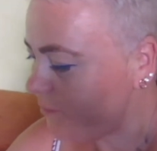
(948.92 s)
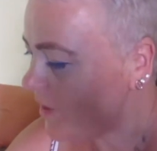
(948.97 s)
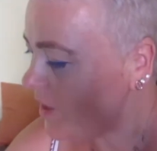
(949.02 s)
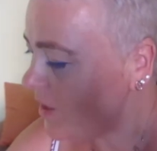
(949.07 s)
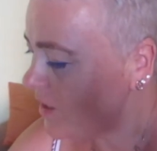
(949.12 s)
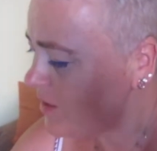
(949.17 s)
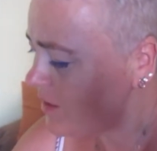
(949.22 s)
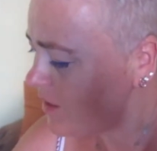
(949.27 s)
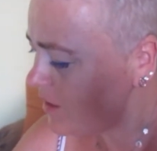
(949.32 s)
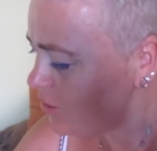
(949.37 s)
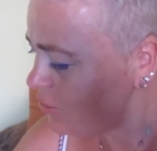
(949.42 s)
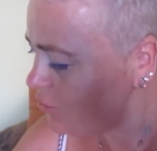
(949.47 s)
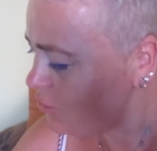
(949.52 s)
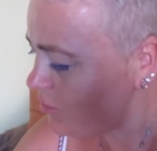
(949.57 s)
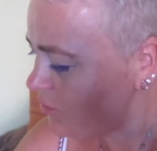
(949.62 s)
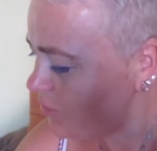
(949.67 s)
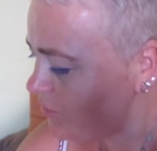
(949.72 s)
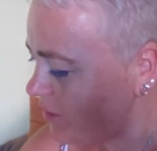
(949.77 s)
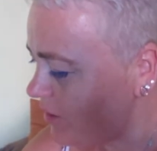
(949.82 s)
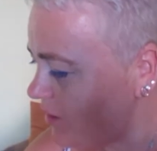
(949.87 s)
Кстати,
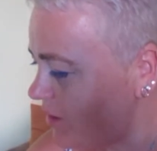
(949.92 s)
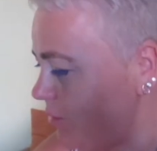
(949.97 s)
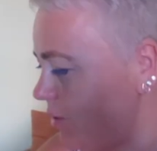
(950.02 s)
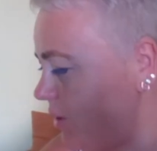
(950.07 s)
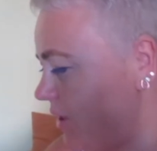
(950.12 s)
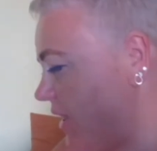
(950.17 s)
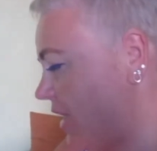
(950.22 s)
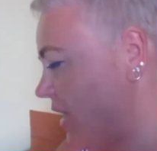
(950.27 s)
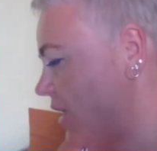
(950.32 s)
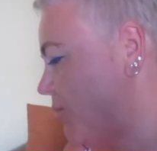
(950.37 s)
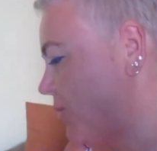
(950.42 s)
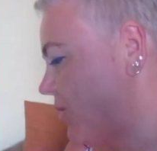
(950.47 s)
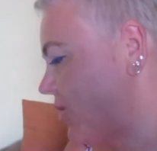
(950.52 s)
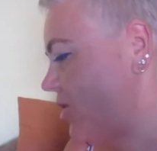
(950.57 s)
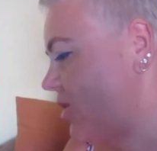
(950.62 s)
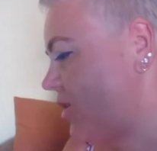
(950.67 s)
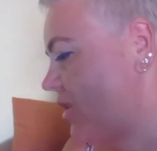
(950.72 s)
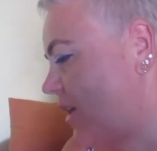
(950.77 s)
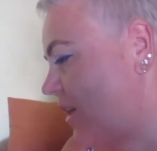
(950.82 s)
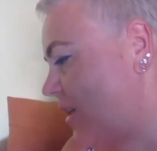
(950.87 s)
тут в комментарии
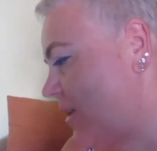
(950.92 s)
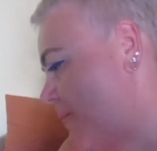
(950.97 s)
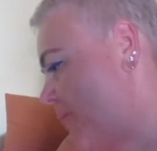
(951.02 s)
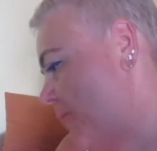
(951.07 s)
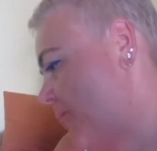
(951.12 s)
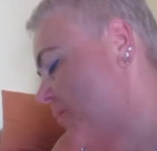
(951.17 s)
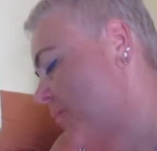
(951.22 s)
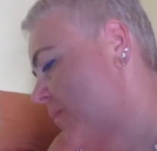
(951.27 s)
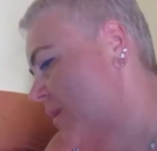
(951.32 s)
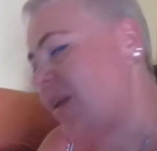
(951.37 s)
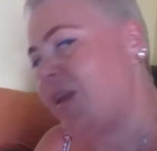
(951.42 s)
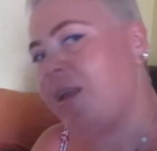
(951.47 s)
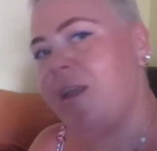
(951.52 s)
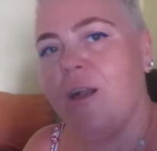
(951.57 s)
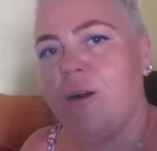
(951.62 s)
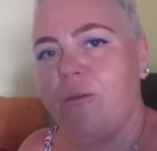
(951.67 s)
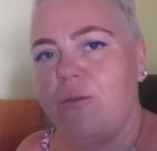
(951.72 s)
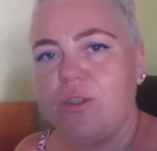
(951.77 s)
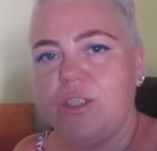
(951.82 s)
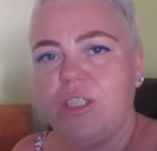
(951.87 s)
прочитала.
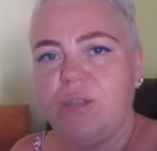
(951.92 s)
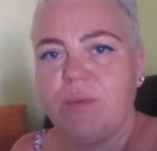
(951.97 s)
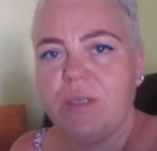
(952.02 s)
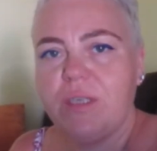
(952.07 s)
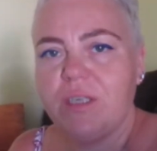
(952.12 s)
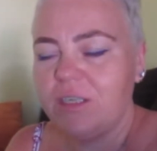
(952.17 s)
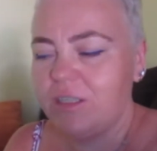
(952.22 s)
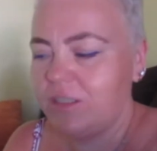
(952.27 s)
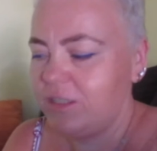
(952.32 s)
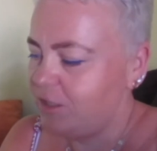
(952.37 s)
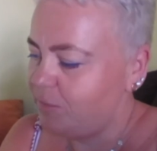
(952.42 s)
Вроде бы как